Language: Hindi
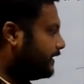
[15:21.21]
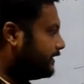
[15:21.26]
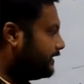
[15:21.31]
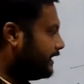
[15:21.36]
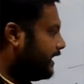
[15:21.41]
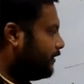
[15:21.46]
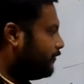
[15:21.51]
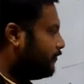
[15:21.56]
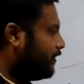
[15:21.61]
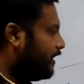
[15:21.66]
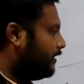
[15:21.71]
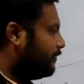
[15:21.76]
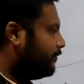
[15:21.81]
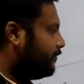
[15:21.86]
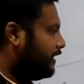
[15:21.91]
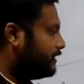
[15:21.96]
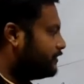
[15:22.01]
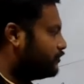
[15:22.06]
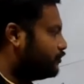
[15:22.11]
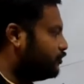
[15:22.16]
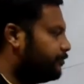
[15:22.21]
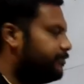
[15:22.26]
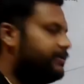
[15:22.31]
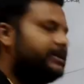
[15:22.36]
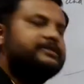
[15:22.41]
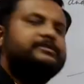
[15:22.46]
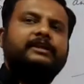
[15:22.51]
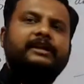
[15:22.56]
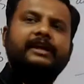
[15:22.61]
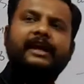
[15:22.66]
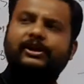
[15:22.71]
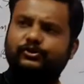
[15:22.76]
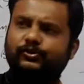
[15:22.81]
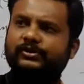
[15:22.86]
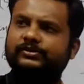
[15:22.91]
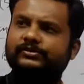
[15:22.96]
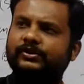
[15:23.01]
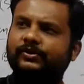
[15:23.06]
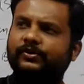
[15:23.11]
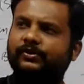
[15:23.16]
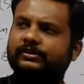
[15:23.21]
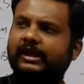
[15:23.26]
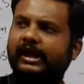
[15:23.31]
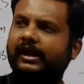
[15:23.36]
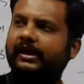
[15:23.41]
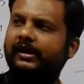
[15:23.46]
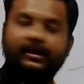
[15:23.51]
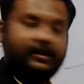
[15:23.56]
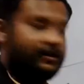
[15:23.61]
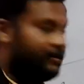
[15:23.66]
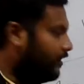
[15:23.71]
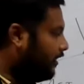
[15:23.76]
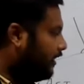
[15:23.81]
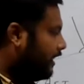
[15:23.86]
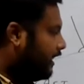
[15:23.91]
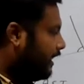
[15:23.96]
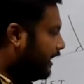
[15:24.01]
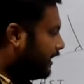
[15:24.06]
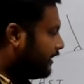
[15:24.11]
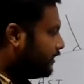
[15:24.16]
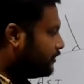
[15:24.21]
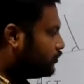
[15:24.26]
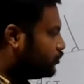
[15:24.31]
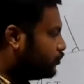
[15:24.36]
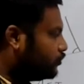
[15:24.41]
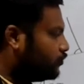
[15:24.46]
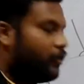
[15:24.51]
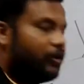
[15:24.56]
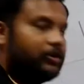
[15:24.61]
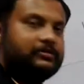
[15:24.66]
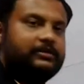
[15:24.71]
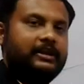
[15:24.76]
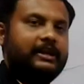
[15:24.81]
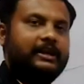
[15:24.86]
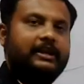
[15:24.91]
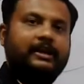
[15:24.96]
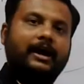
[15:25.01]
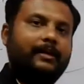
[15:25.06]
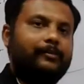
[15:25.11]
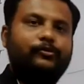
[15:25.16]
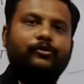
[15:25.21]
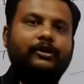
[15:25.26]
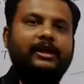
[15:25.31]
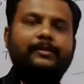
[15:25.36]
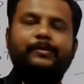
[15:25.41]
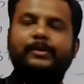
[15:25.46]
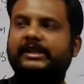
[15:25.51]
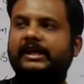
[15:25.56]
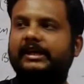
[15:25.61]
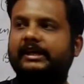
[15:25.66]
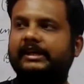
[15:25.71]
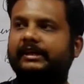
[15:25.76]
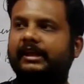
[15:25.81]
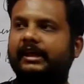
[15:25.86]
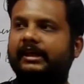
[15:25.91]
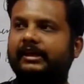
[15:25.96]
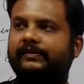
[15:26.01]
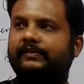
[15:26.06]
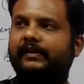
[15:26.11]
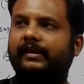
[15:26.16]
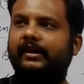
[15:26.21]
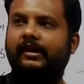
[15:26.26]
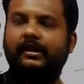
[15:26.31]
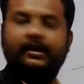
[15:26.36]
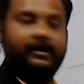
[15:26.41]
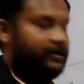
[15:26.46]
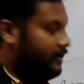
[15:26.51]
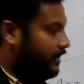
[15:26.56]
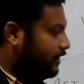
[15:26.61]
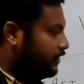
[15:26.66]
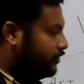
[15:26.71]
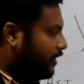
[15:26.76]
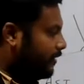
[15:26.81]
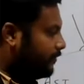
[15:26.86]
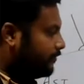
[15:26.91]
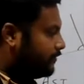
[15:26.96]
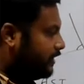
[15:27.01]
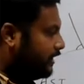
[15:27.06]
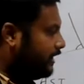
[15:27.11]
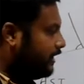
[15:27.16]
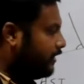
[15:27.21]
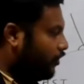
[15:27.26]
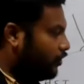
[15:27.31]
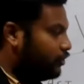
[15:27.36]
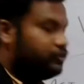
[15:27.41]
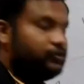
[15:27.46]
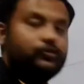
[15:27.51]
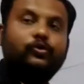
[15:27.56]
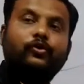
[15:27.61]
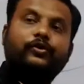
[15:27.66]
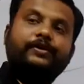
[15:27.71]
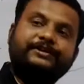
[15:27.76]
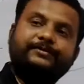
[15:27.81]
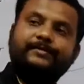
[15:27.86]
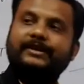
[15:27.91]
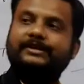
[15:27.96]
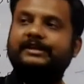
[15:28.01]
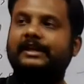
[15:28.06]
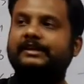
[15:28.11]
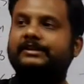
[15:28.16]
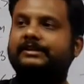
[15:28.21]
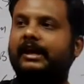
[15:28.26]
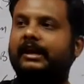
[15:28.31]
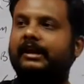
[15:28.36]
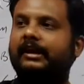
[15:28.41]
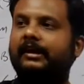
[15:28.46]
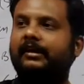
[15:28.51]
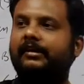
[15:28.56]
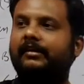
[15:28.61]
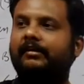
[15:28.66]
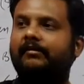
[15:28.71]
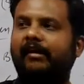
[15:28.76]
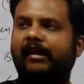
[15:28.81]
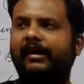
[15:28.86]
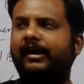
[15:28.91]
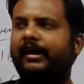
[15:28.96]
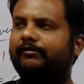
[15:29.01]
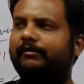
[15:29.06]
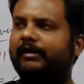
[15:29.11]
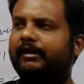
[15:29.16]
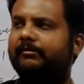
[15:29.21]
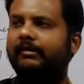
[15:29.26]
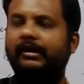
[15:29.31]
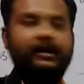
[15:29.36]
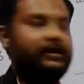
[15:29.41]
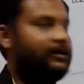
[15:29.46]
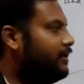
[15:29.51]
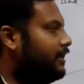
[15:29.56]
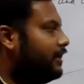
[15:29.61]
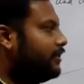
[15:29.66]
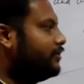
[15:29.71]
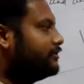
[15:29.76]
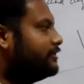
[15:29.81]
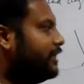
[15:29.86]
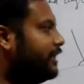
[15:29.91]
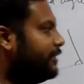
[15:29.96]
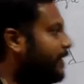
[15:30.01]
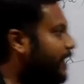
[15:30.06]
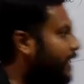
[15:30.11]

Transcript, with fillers: पता है वन प्लस टू प्लस थ्री एक सौ अस्सी होता है लेकिन टू और थ्री हमको नहीं पता कितने कितने हैं तो हम थ्री और टू को किस में चेंज कर लें एंगल वन में तो सिर्फ